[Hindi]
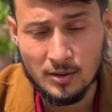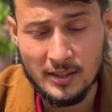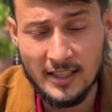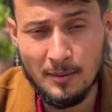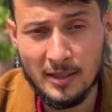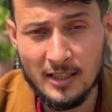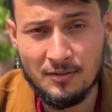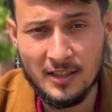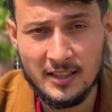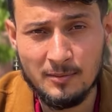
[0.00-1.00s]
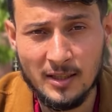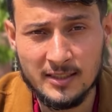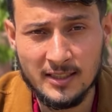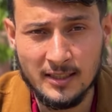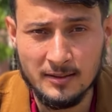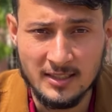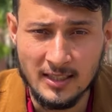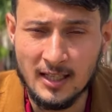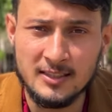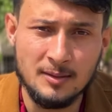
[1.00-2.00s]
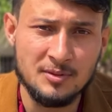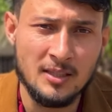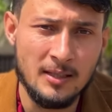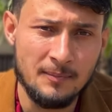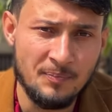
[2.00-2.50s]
ये हमारे लिए फ़ख्र की बात है कि शराज जब से